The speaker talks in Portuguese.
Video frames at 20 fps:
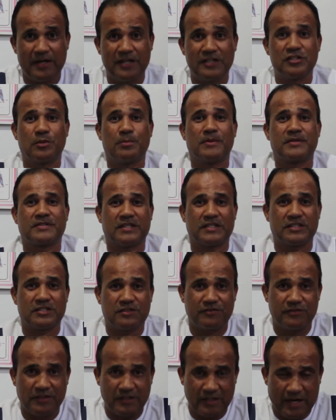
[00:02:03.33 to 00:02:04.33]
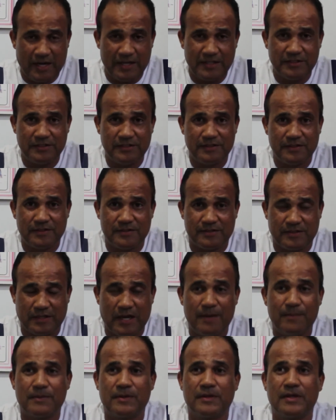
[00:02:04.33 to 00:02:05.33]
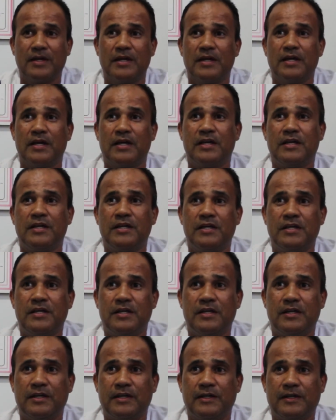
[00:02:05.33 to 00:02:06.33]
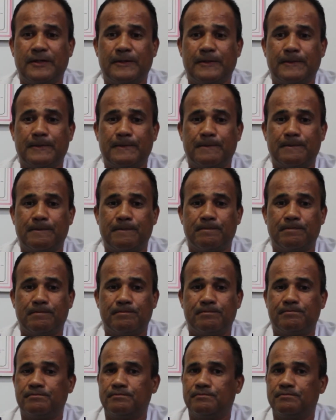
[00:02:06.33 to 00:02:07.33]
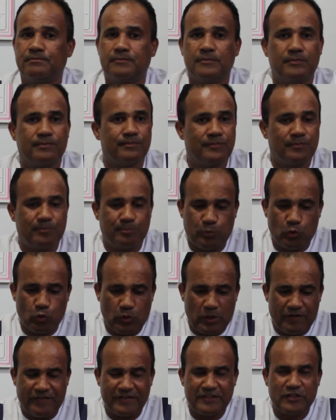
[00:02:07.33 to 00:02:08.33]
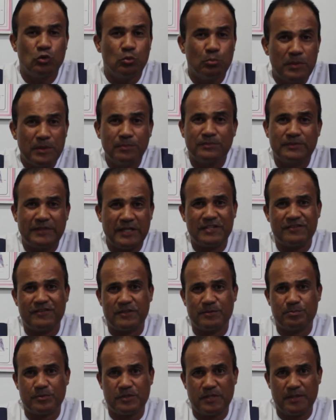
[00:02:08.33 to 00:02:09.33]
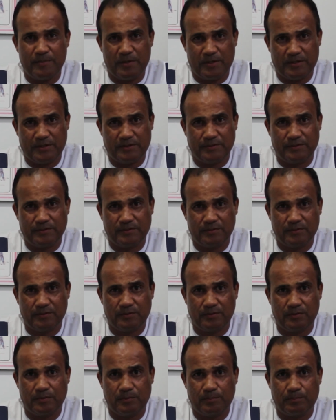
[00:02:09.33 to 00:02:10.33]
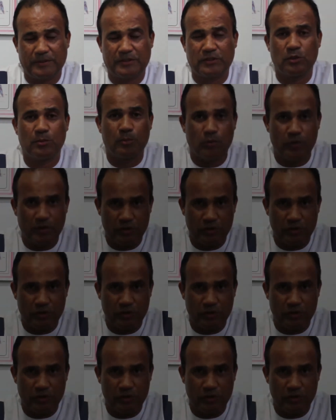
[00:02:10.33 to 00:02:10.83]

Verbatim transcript: antes de começar a atividade, sabe? E procurar fazer no mínimo três vezes por semana para ter um bom